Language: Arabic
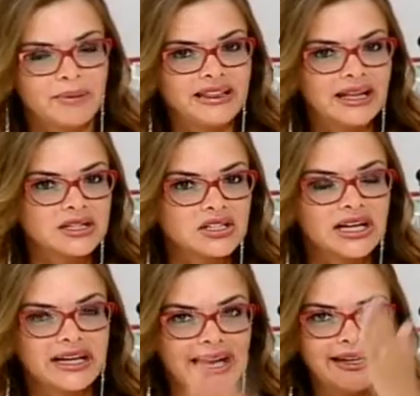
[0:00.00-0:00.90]
بدنا
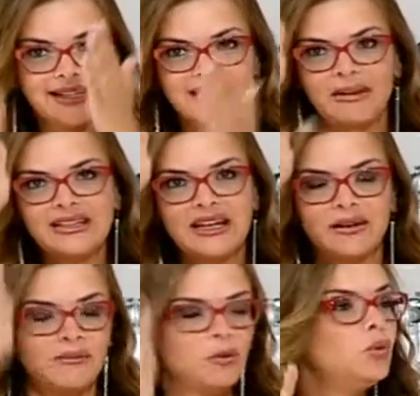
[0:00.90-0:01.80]
نشتغل يعني اذا
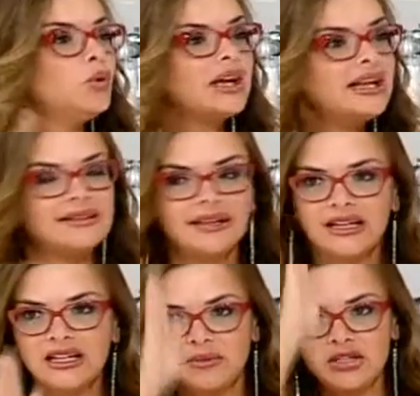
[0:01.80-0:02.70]
بدك بيقولوا كل
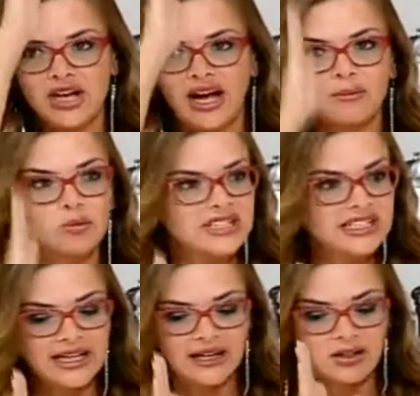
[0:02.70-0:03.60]
التغيير بيجي
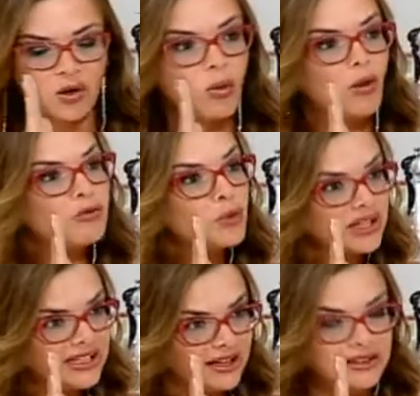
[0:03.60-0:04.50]
عموديا
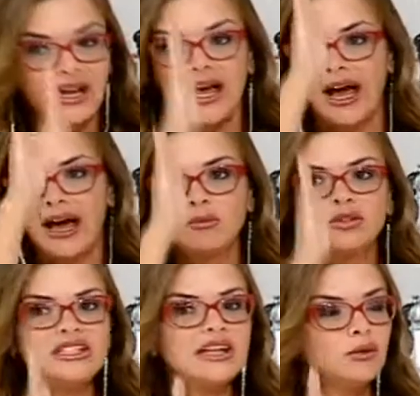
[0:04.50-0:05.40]
وافقيا
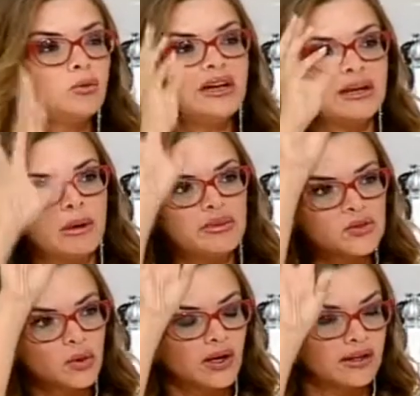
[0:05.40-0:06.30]
عموديا هو لما
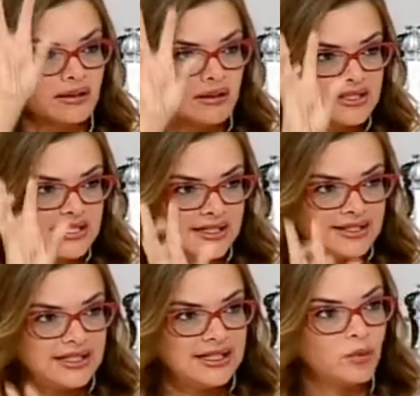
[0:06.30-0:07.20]
بيصدر قرارات
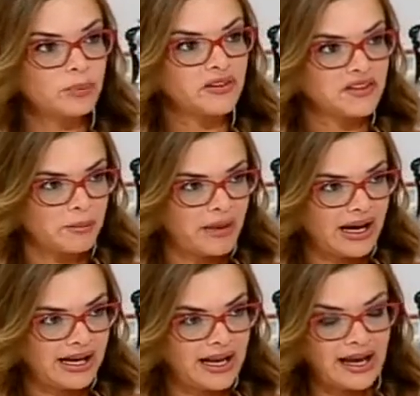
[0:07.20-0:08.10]
سياسيه
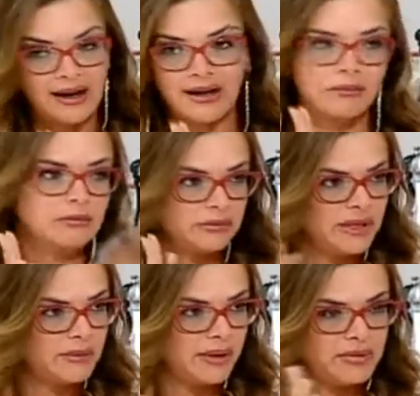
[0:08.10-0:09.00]
وبتطبق على العالم
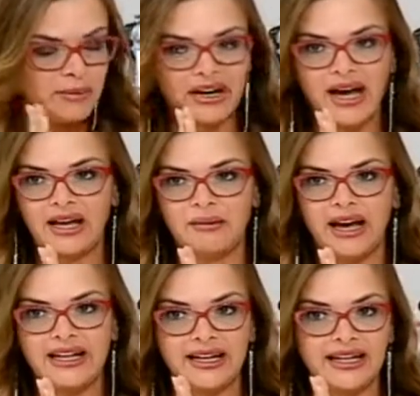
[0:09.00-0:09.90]
بمراحل
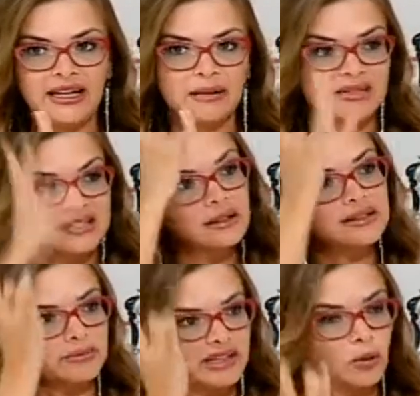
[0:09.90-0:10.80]
معينه لما
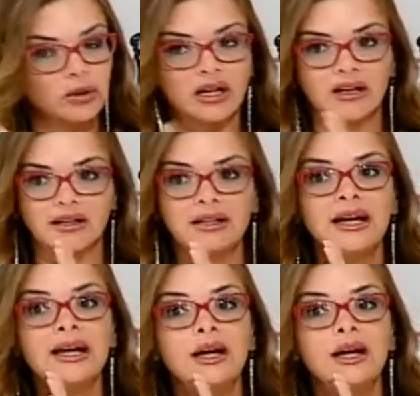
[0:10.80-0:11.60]
السلطه بتاخذ القرار